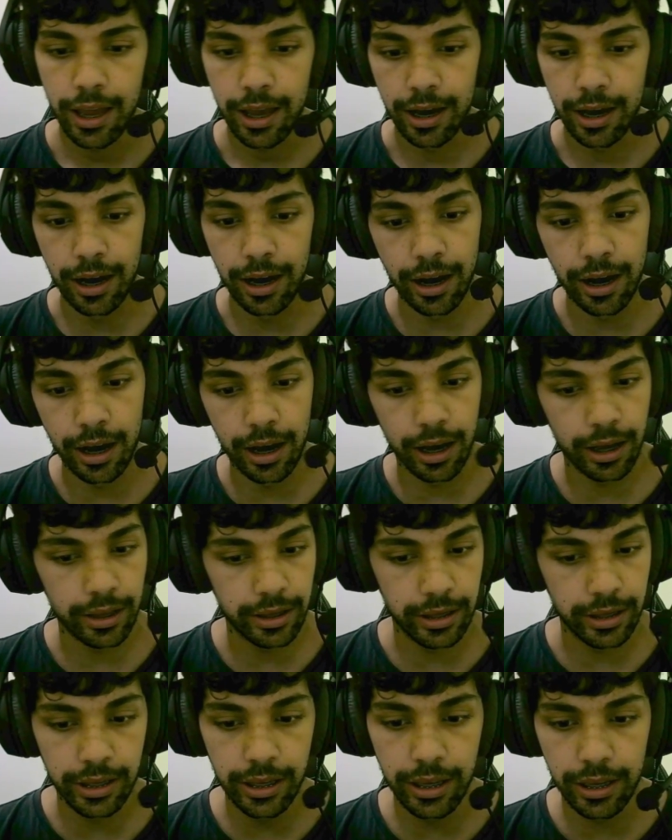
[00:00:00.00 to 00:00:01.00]
Uh,
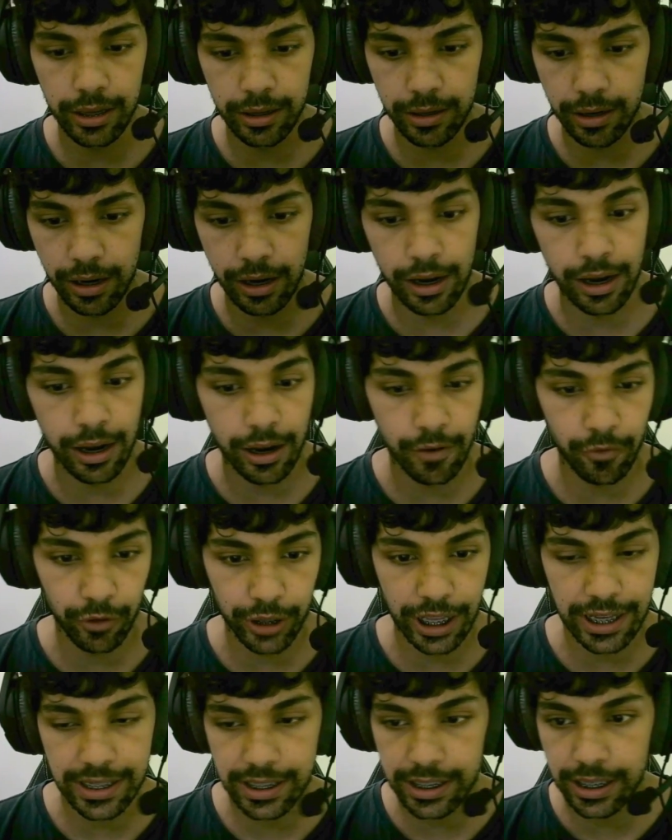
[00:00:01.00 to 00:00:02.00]
e é, vou
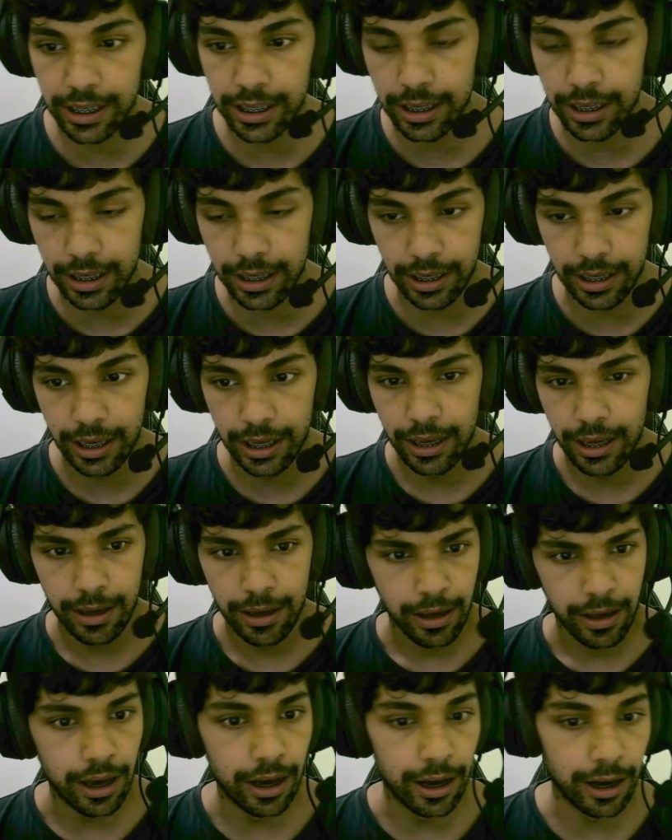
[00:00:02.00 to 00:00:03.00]
dar esse
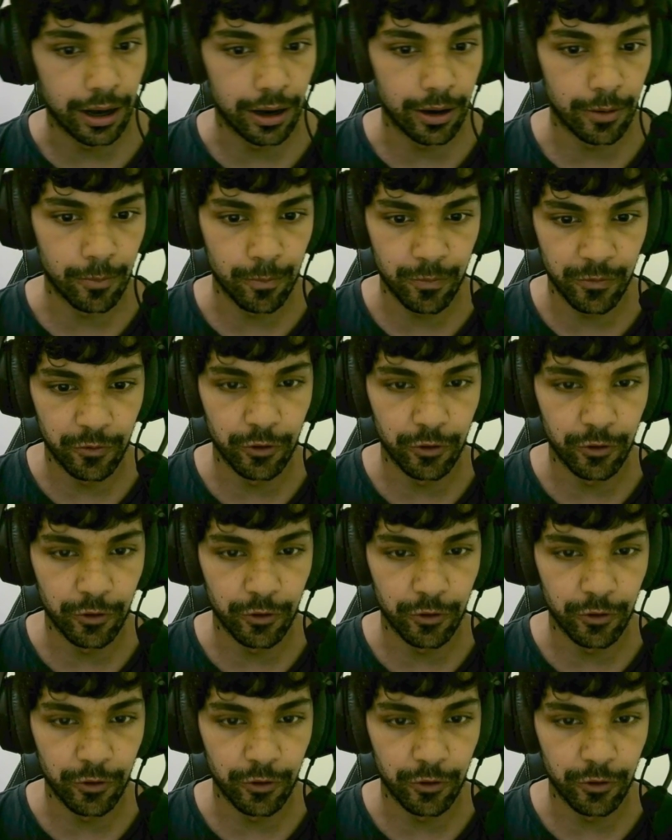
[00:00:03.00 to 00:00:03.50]
Uh,